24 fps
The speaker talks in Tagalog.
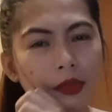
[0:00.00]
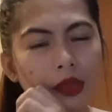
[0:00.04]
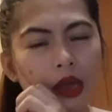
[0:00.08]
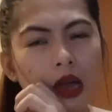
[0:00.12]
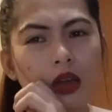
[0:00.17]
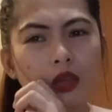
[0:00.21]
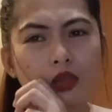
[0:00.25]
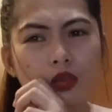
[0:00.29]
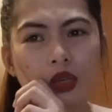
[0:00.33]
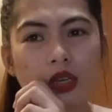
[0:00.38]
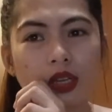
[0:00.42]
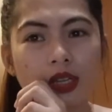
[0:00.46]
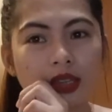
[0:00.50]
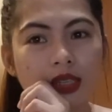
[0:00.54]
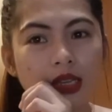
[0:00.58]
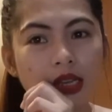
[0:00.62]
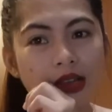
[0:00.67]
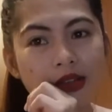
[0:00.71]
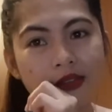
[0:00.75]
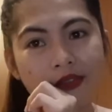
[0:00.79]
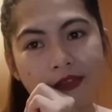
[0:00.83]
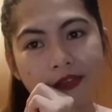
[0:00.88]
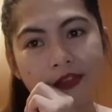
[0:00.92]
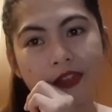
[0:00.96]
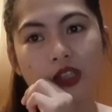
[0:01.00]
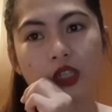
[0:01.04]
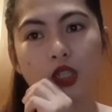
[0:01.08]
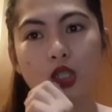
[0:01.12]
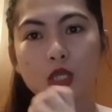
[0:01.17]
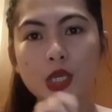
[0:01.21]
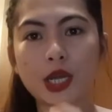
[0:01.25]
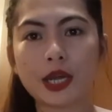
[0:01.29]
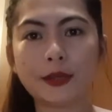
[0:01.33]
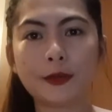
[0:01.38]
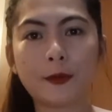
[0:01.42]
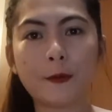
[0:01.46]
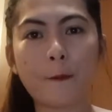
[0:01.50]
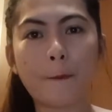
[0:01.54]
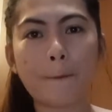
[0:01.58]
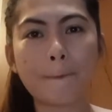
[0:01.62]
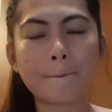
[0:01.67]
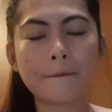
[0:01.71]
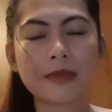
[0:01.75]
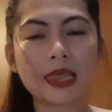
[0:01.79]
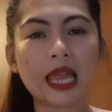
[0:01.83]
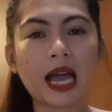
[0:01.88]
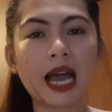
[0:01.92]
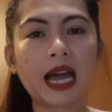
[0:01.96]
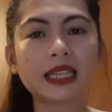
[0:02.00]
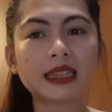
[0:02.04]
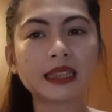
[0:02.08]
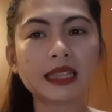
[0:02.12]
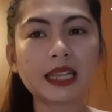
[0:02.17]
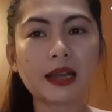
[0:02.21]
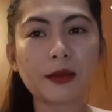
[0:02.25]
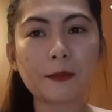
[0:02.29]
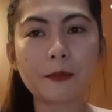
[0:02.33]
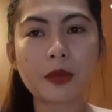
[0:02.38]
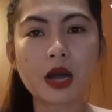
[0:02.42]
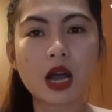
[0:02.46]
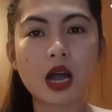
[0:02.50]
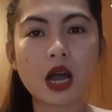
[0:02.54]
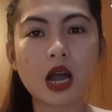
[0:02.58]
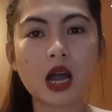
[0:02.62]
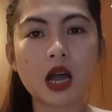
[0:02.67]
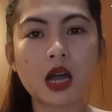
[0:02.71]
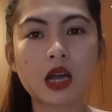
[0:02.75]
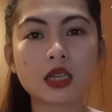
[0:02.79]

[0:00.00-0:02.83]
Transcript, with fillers: Actually, hindi lang fish, ano, lahat ng mga